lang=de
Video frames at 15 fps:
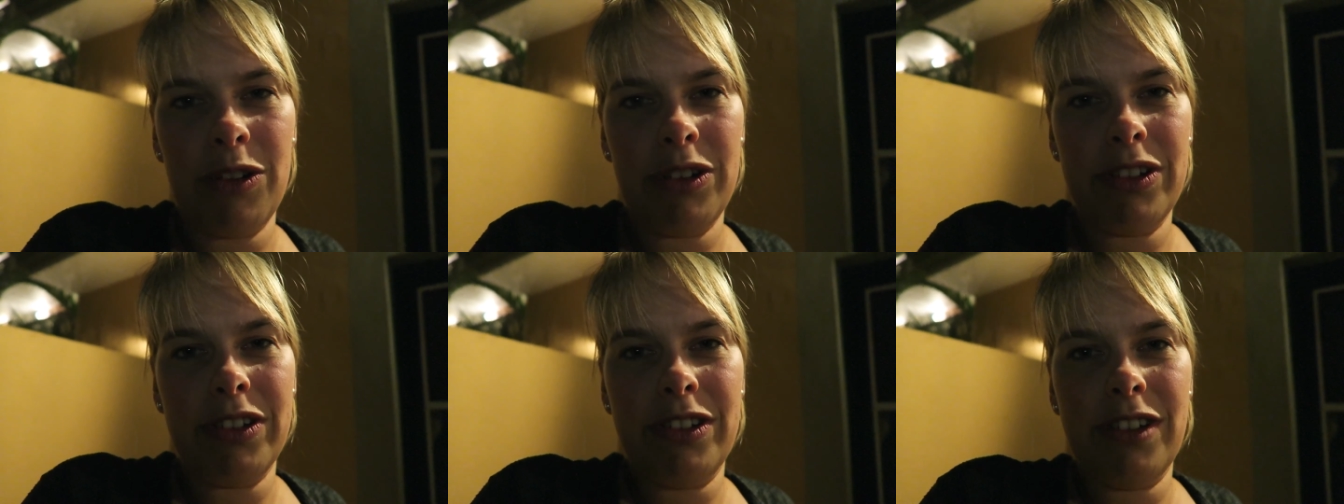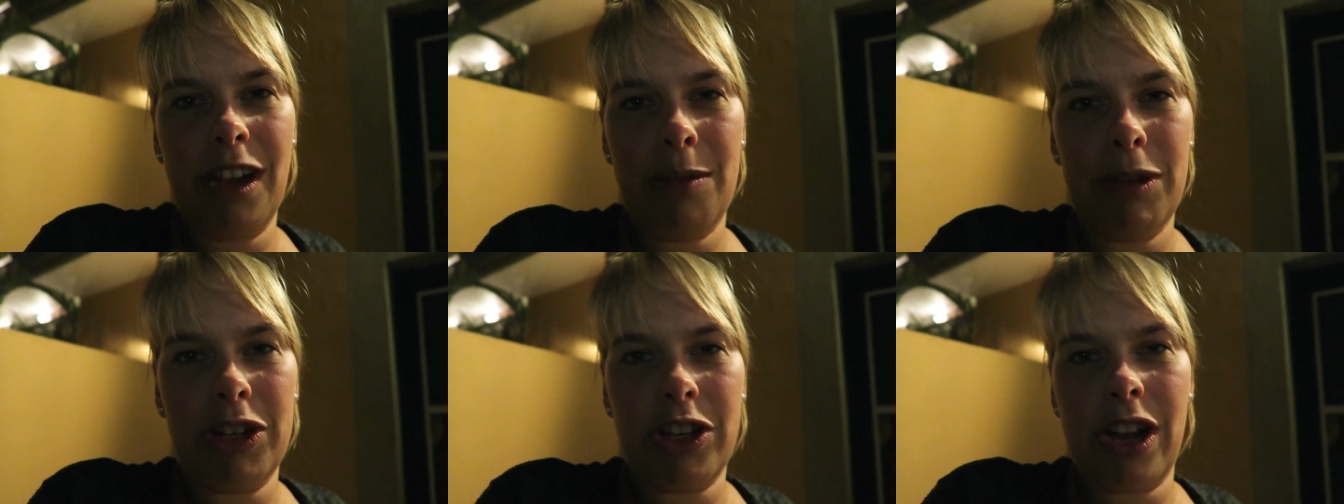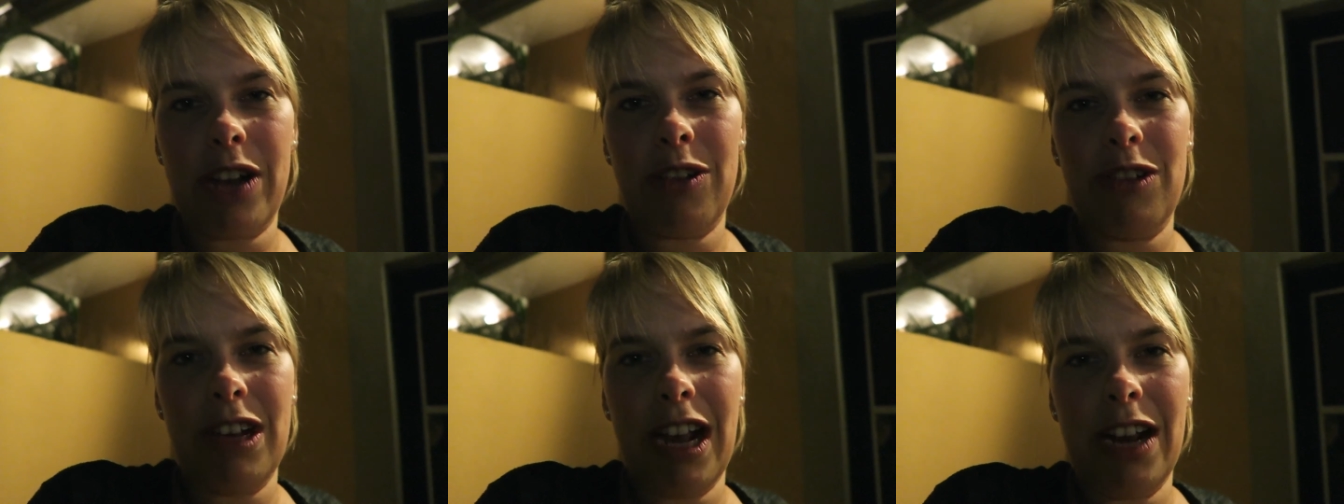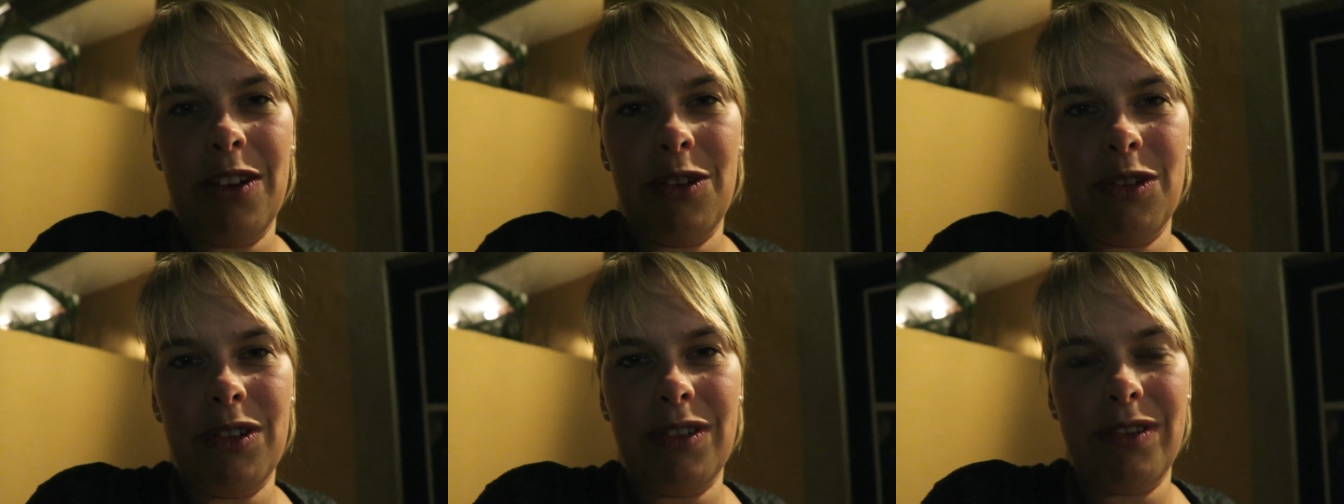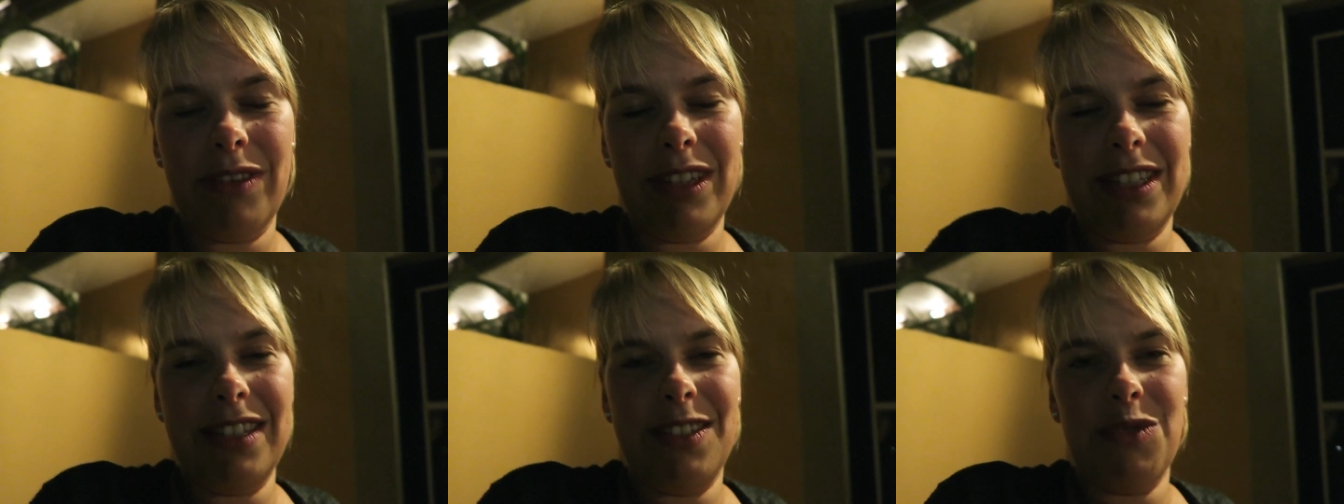Und ja, bei Start und Landung
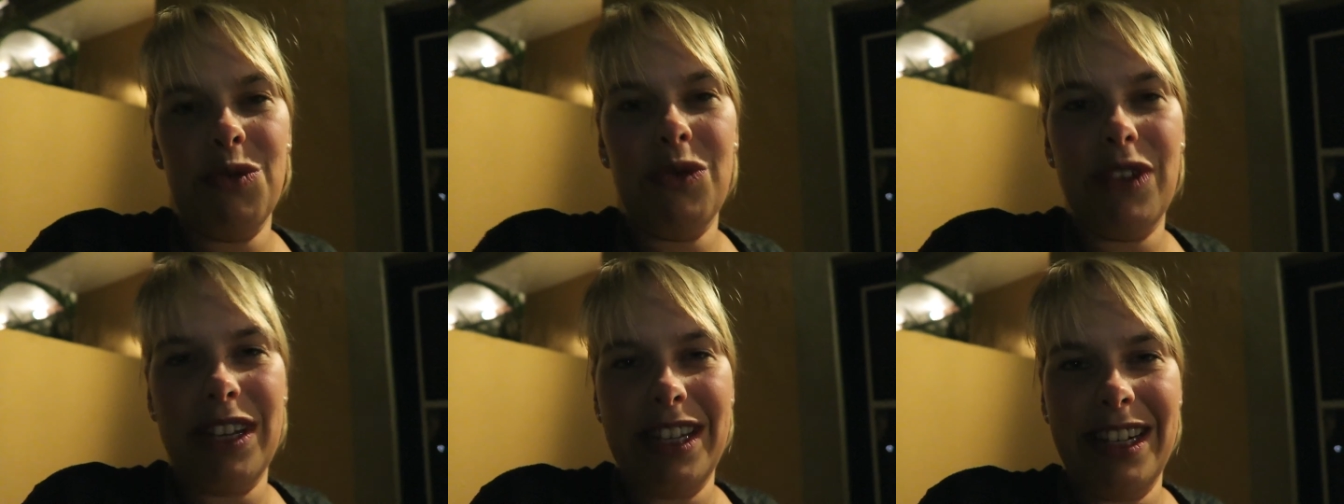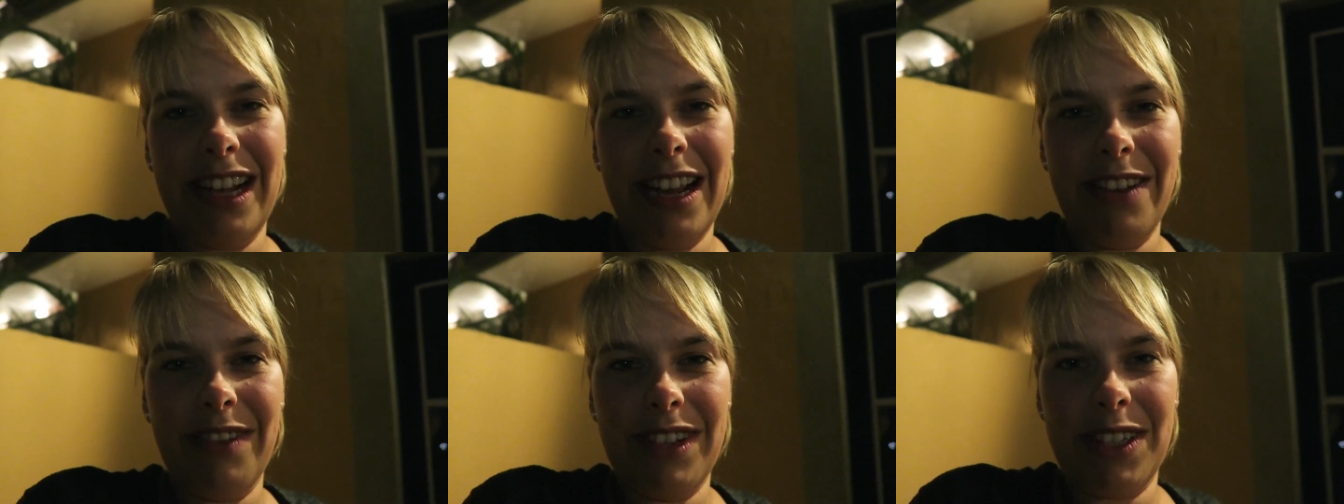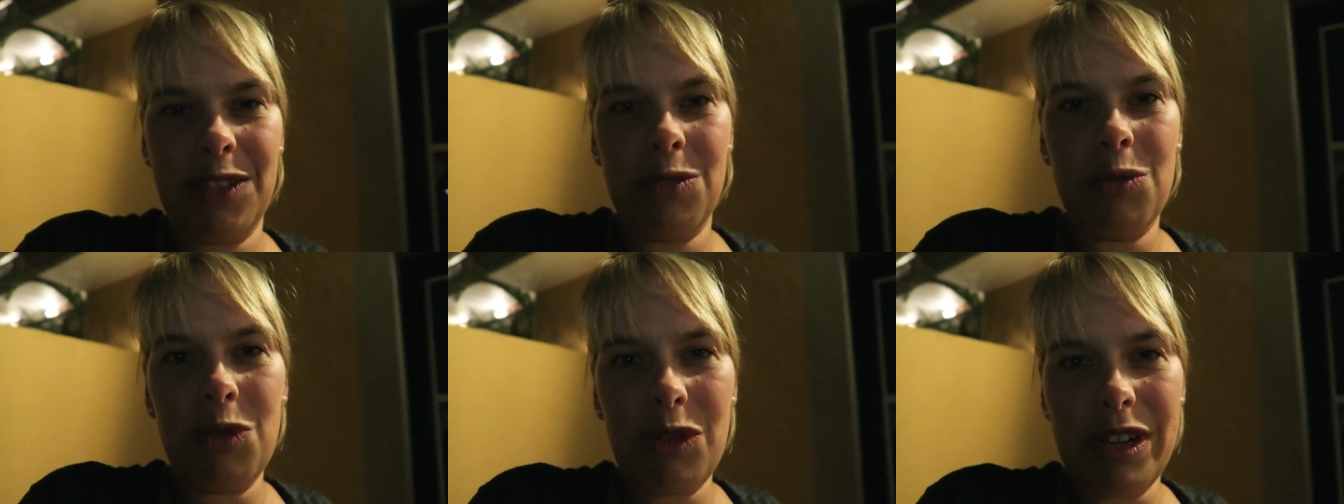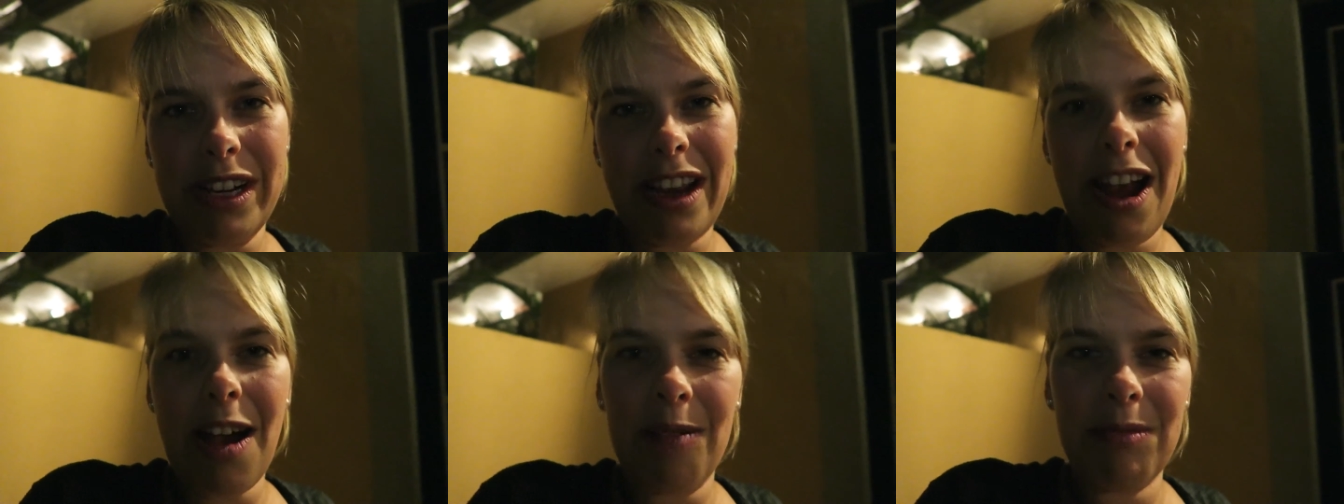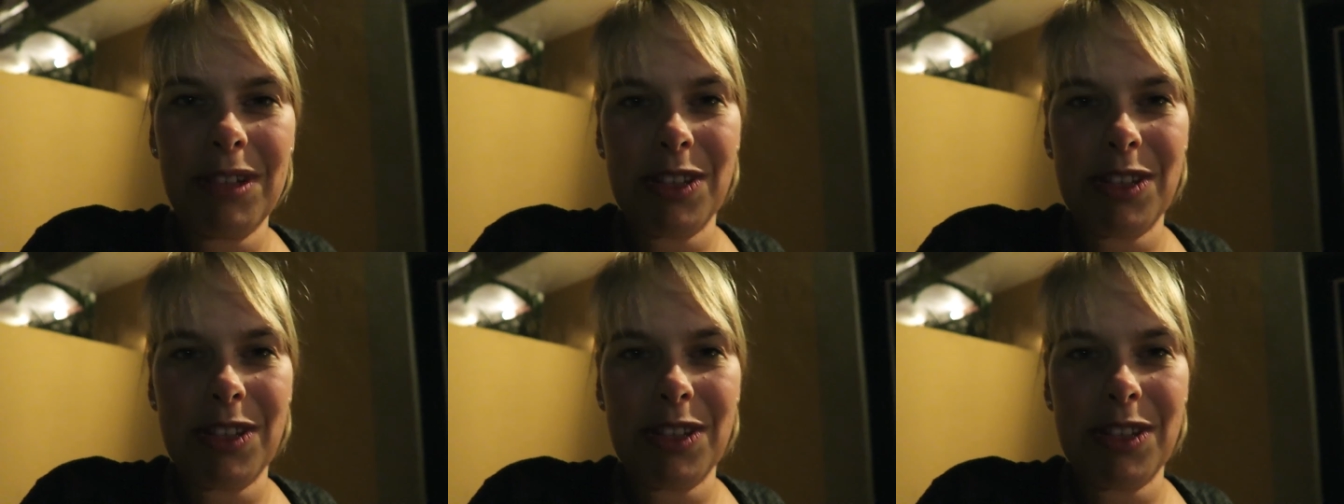ist es gut, wenn die Kleinen was zum Nuckeln haben.